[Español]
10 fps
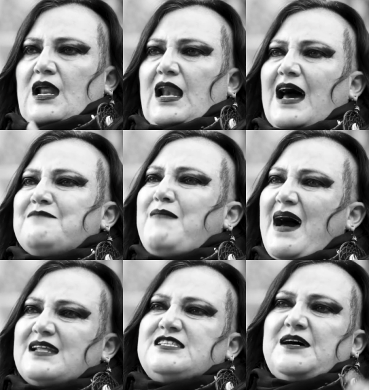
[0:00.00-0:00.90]
La
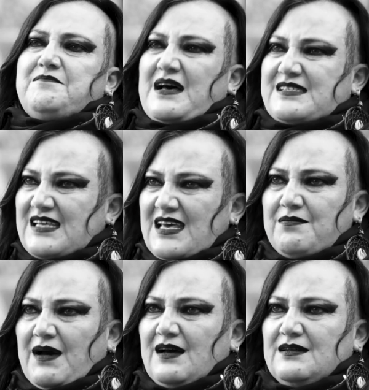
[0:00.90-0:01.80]
marcha
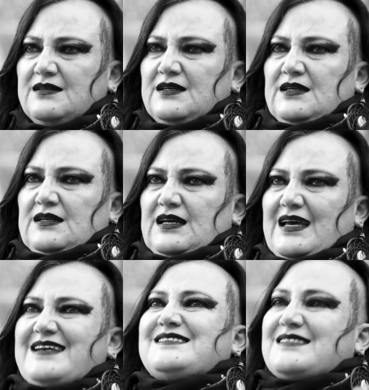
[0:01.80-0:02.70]
masiva
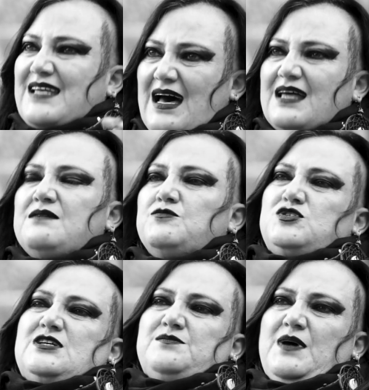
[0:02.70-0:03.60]
está de
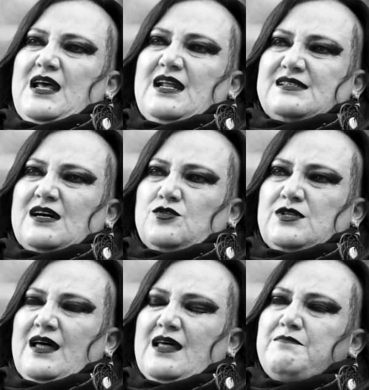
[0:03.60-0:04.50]
muchas maneras
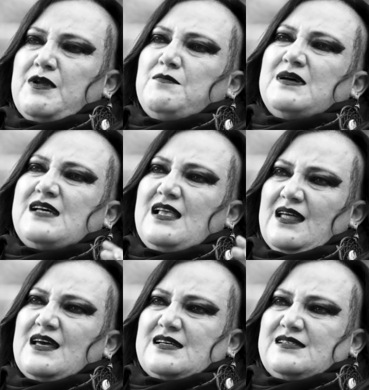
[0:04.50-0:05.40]
agotada, pero más
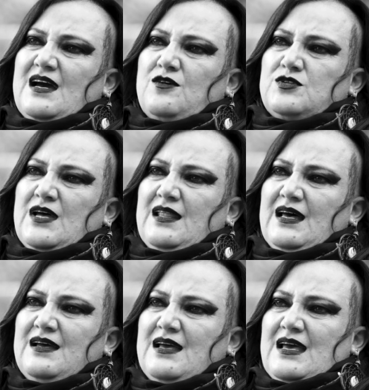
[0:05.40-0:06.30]
allá de que esté
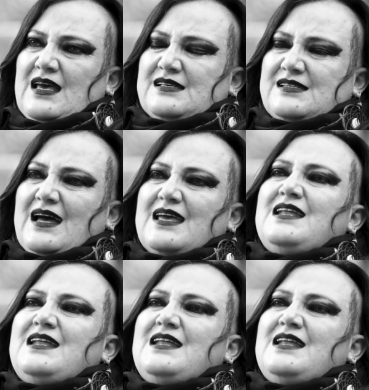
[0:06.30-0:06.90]
agotada, está